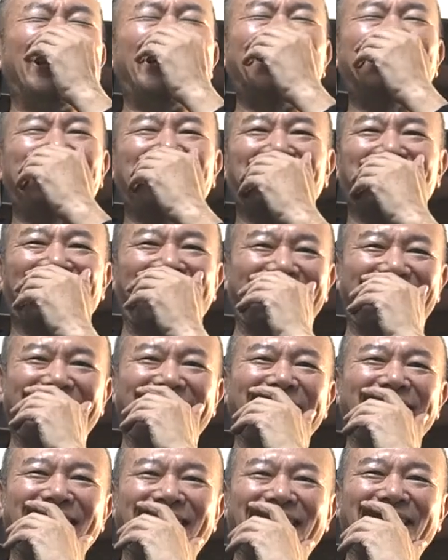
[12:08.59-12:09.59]
合中忘
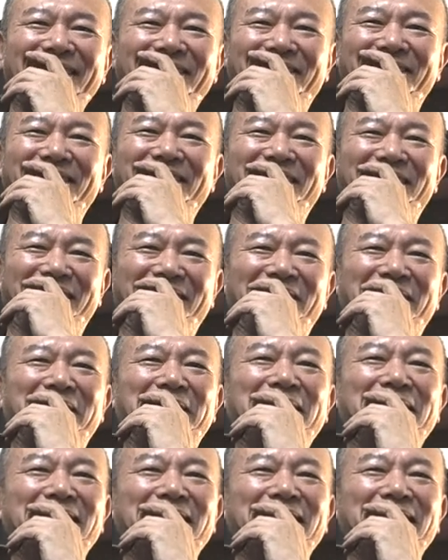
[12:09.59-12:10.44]
れちゃったりするんですよ。